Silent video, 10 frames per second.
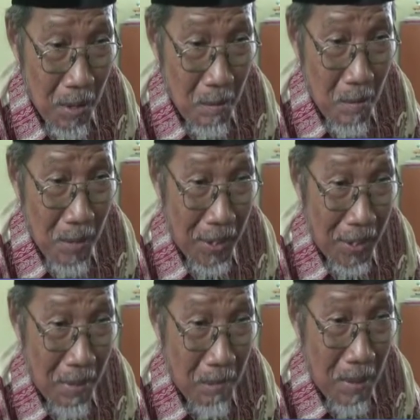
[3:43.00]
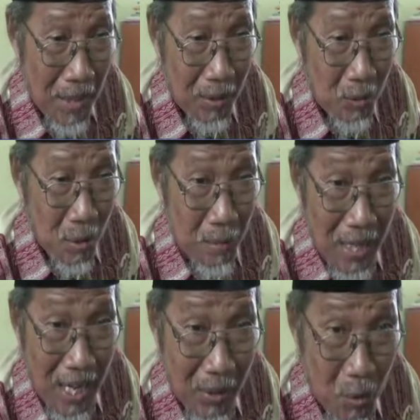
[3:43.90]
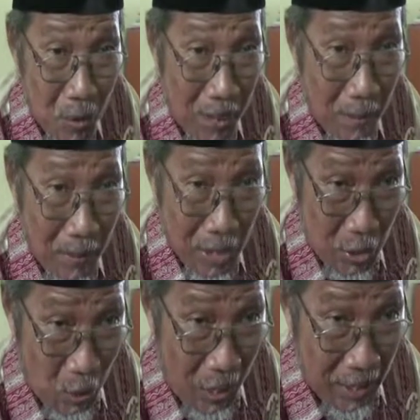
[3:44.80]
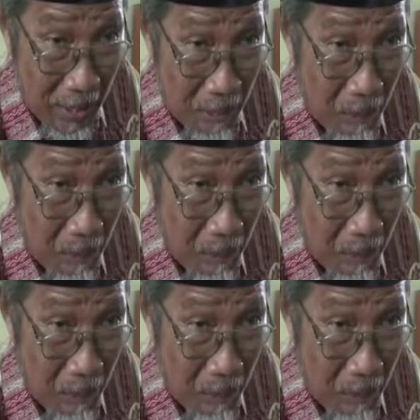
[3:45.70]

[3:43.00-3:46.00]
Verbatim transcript: memberikan bantuan bina lingkungan kepada sekolah ini.